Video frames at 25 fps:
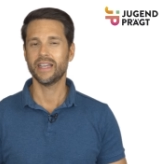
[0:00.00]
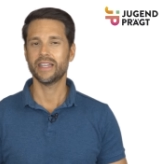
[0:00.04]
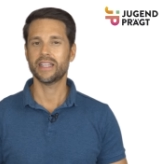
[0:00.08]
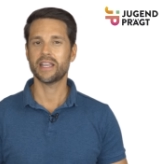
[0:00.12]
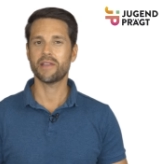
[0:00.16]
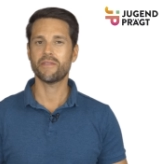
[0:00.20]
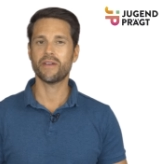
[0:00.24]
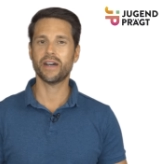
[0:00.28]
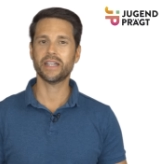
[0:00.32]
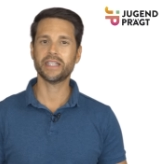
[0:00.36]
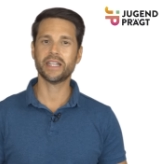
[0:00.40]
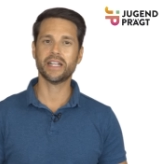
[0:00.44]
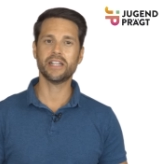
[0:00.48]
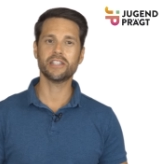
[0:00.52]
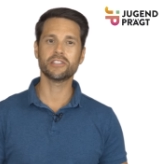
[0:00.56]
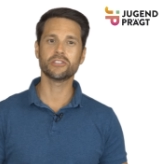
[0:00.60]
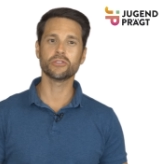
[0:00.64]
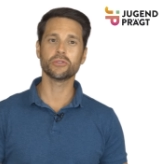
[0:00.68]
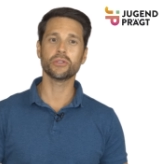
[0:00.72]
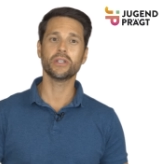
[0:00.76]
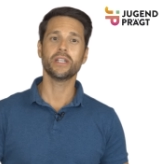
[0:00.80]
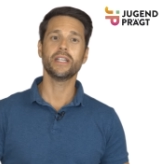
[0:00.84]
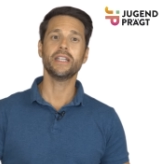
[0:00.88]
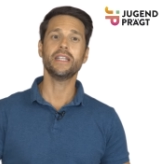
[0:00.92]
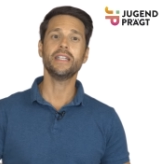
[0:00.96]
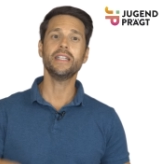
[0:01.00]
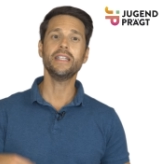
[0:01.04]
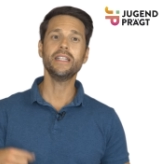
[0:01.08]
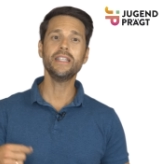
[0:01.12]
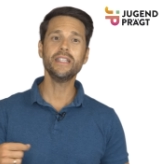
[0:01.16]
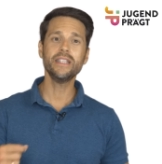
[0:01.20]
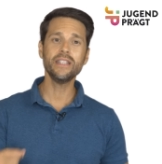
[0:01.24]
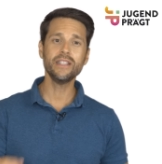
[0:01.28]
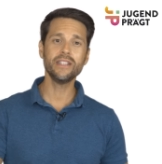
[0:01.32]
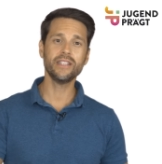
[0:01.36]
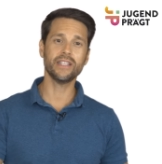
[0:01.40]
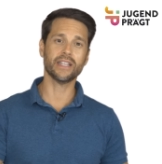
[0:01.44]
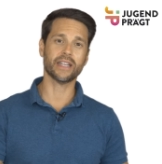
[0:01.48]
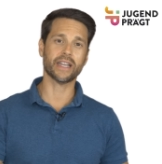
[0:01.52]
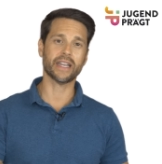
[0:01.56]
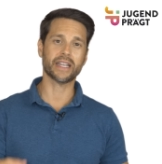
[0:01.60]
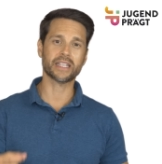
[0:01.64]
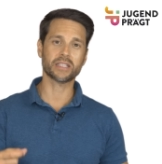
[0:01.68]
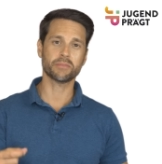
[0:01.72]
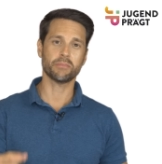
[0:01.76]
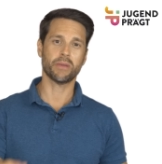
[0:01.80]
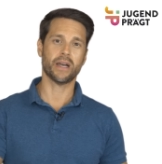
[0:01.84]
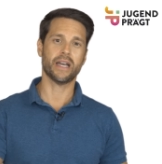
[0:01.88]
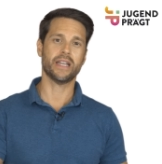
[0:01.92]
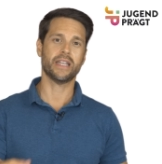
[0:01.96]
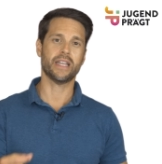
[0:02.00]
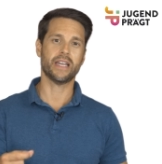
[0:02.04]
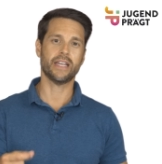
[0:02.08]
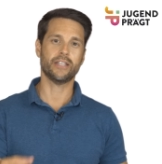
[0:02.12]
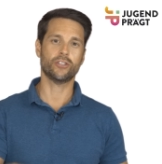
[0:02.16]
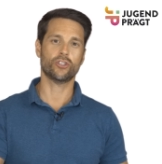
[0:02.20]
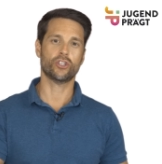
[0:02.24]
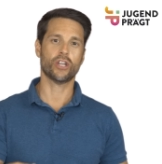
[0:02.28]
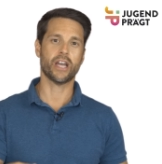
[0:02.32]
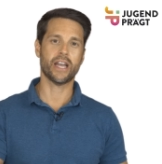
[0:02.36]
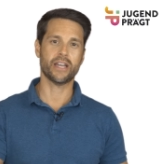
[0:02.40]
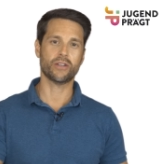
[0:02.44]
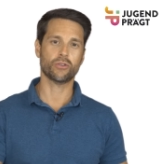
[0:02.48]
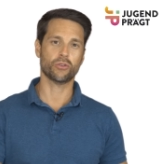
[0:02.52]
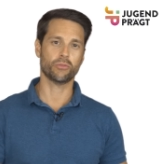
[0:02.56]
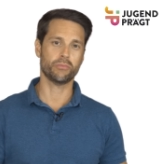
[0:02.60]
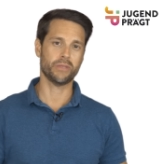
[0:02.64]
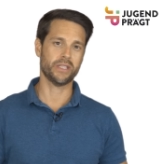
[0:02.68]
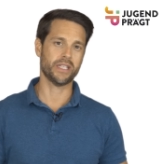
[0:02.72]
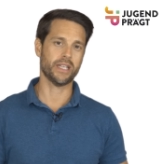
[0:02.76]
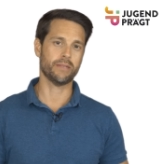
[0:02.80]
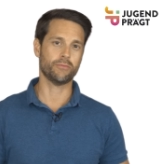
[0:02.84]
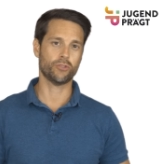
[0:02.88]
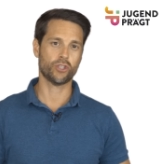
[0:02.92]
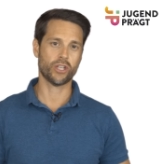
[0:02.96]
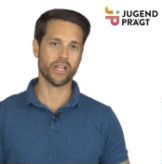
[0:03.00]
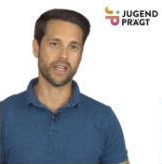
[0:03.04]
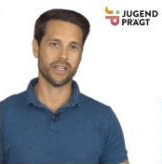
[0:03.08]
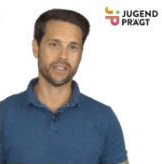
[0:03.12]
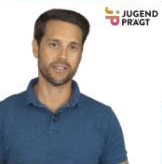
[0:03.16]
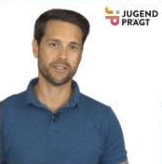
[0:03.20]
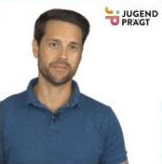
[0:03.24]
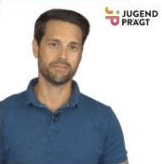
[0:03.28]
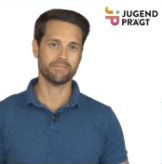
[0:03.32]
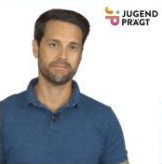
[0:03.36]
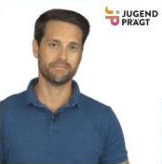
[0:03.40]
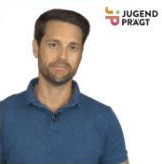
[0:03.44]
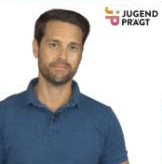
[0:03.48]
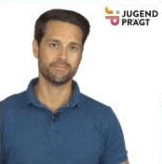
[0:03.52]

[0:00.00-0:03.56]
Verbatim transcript: Ihr wart also indirekt bei der Entscheidung mit am Start.